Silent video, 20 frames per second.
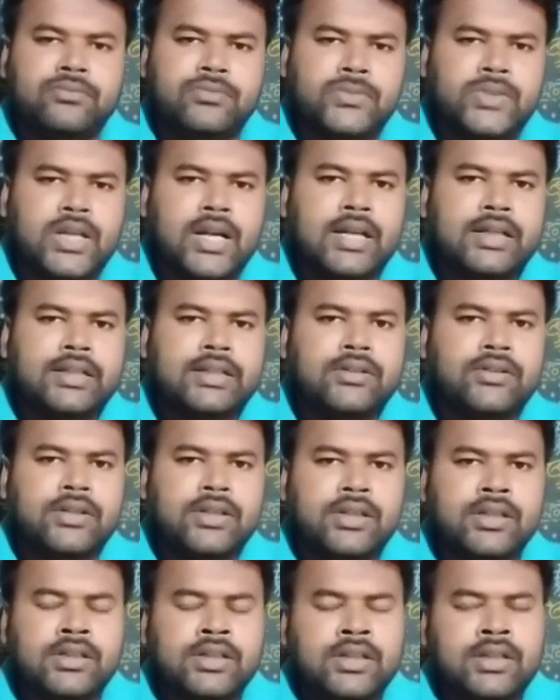তারা কি
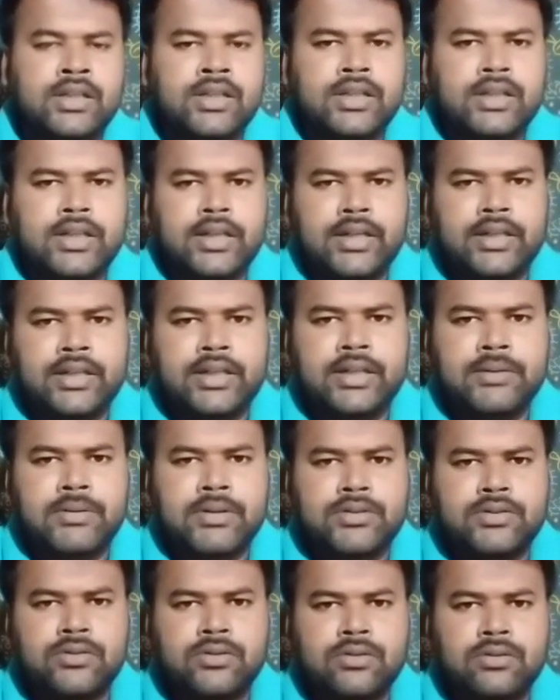করে এই
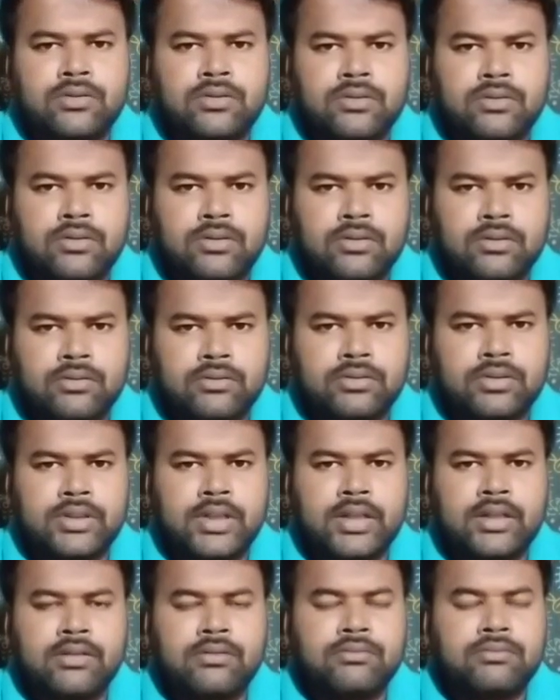
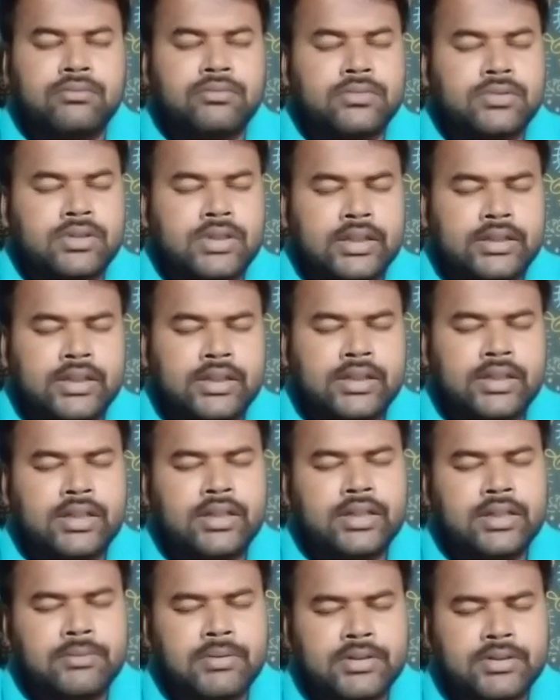নির্বাচকদের তাদেরকে
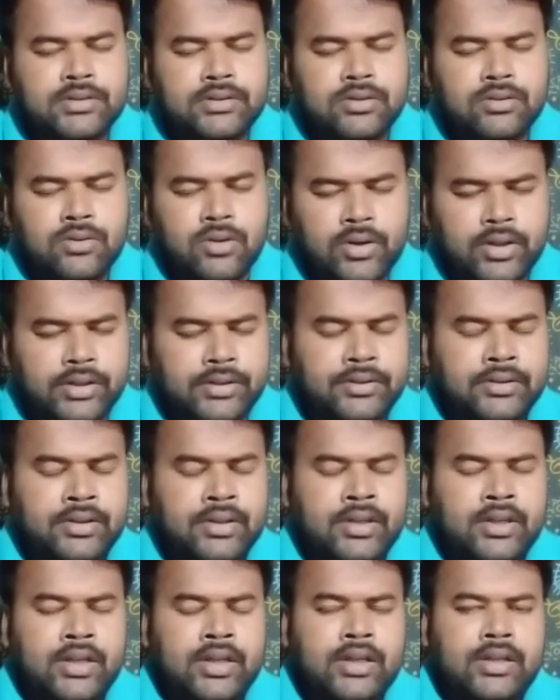নির্বাচিত করে
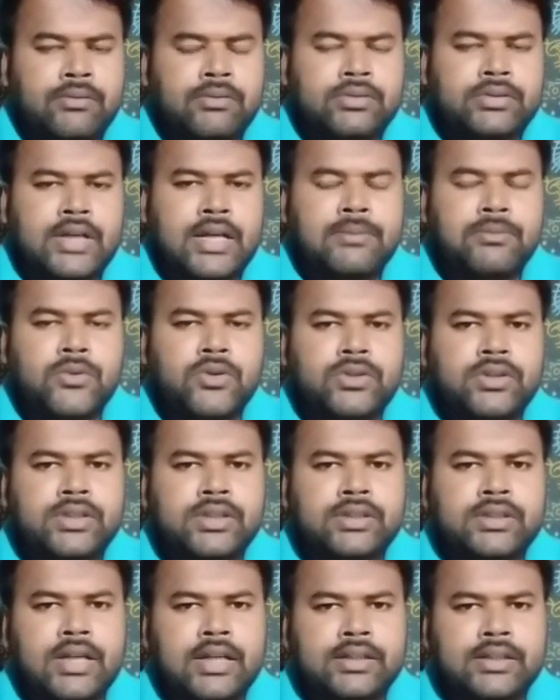এবং তার মধ্যে
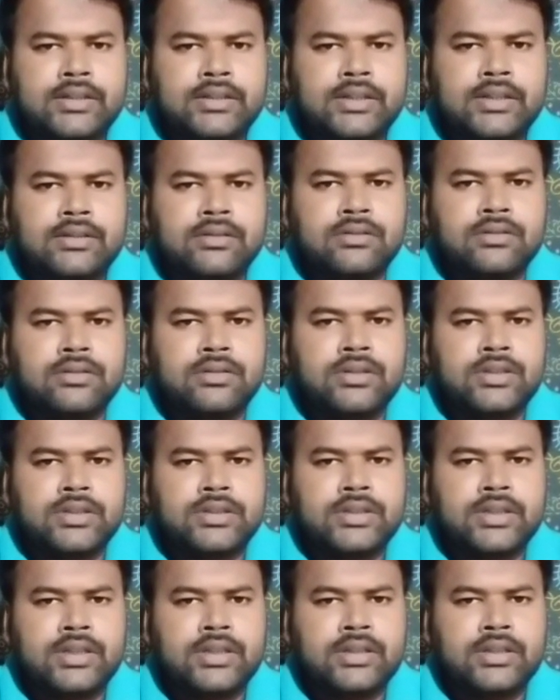দিয়ে তারা তাদের
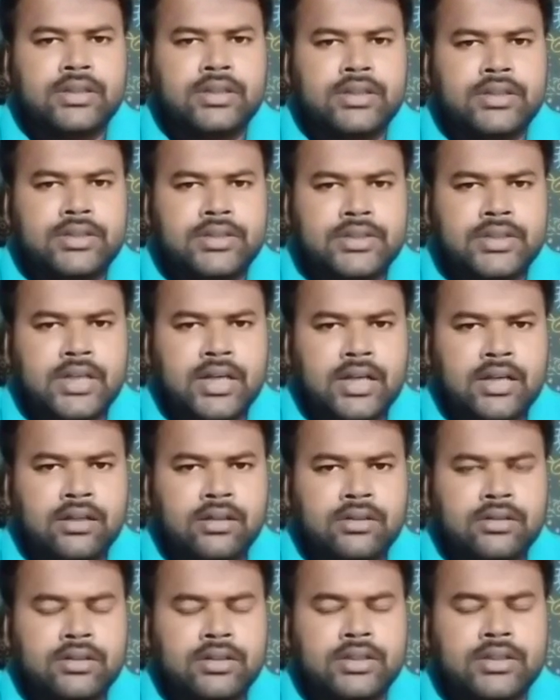নিজেদের ইচ্ছা
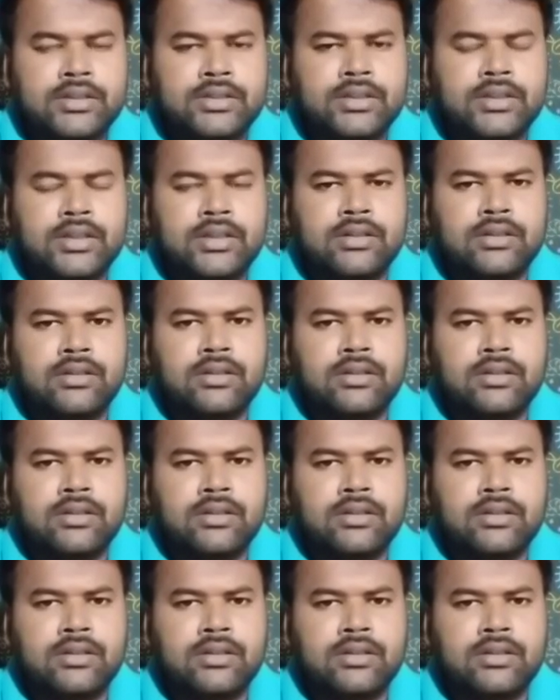নিজেদের